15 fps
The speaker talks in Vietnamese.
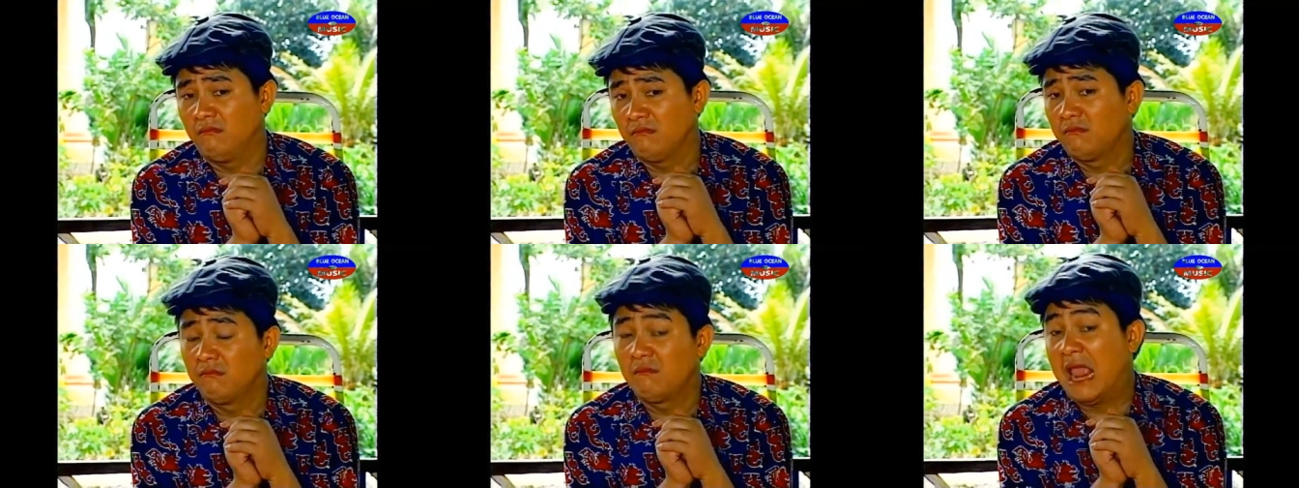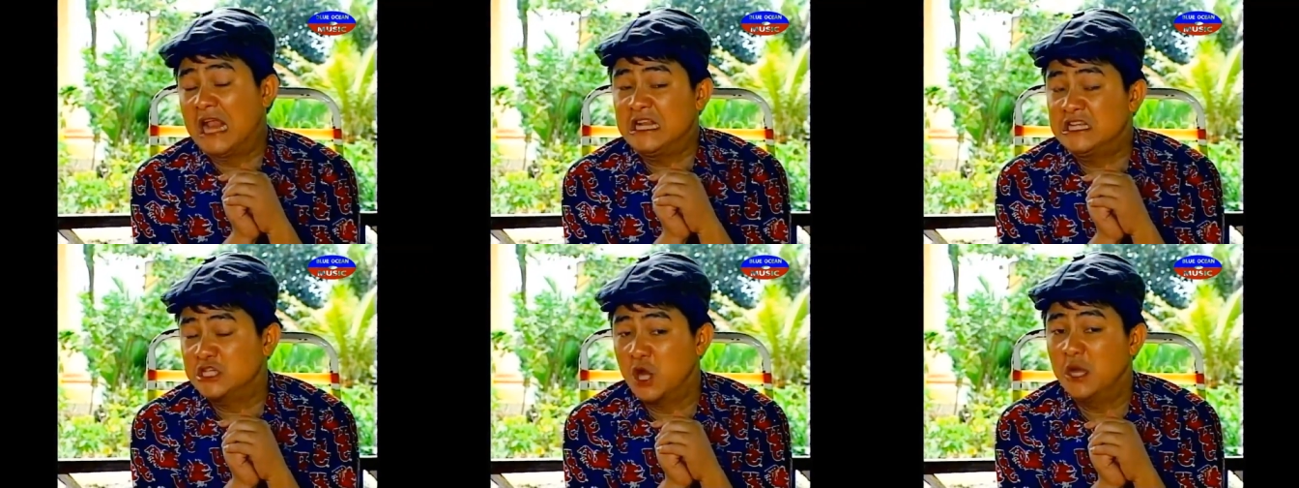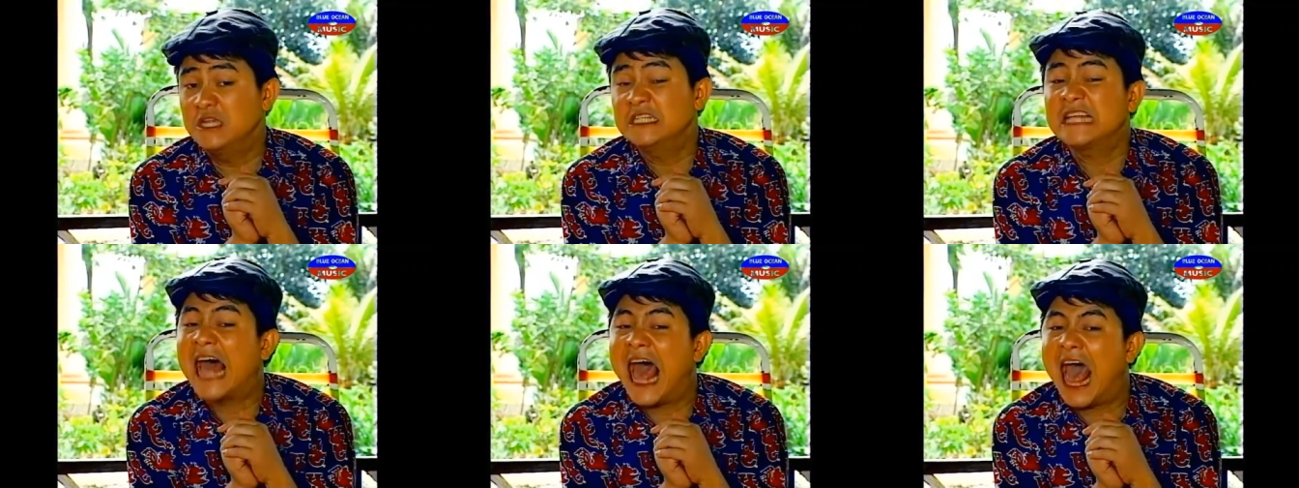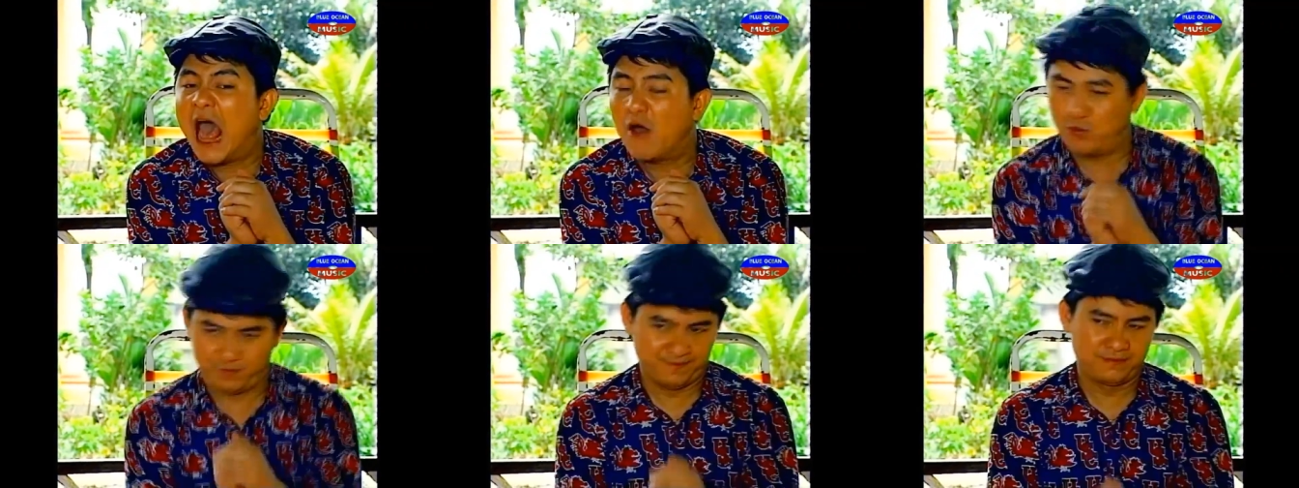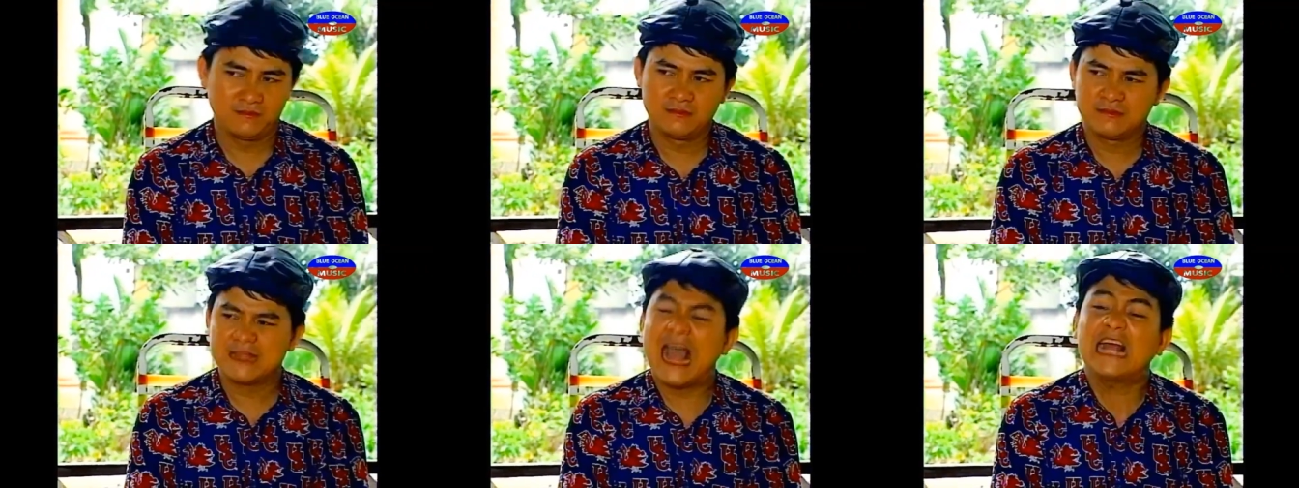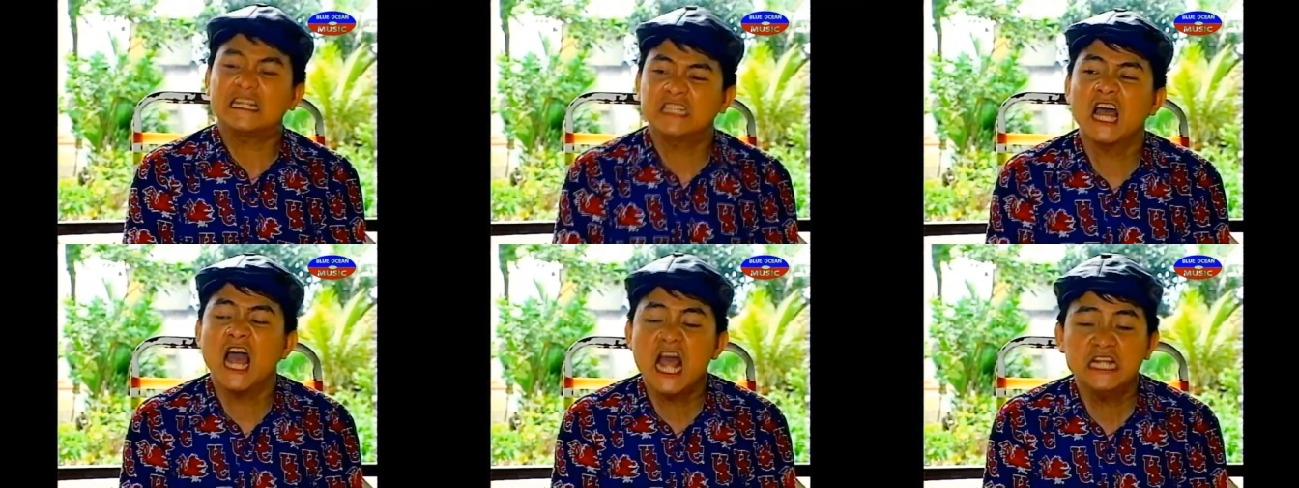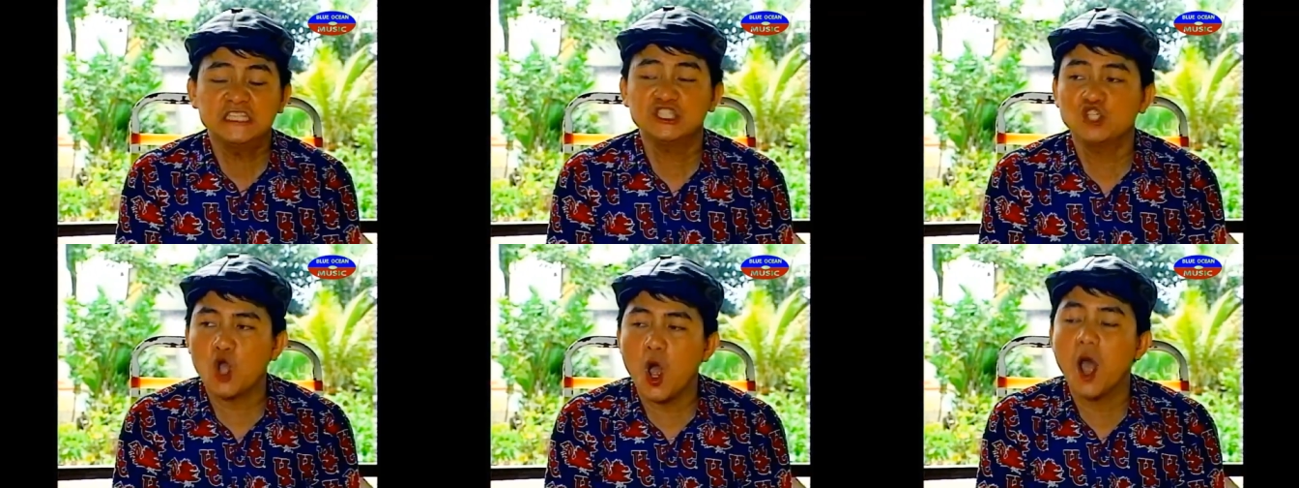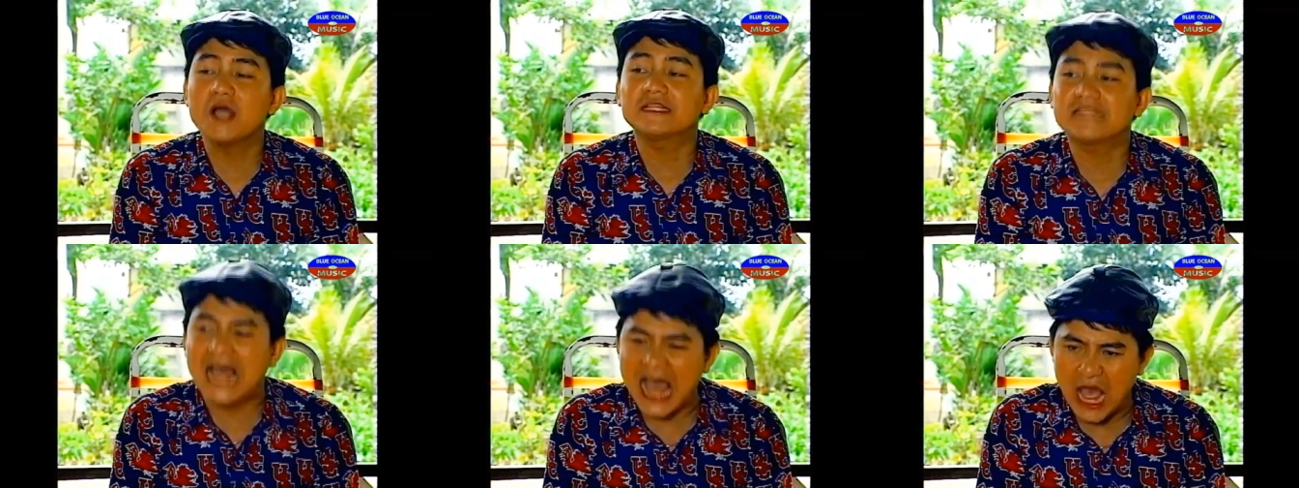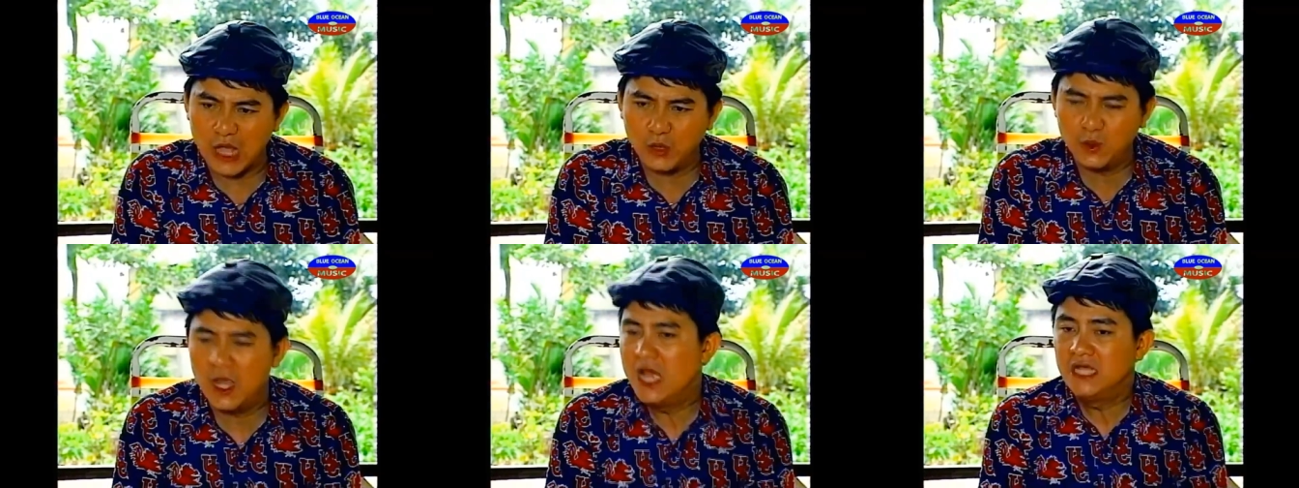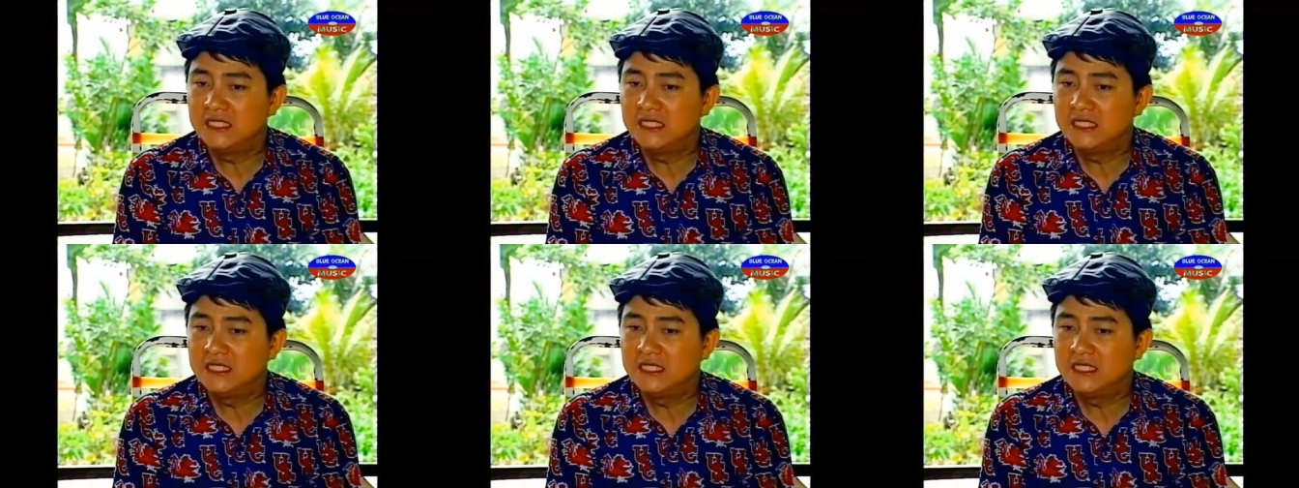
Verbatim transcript: Bèn lấy chữ sào đặt tên cho tao.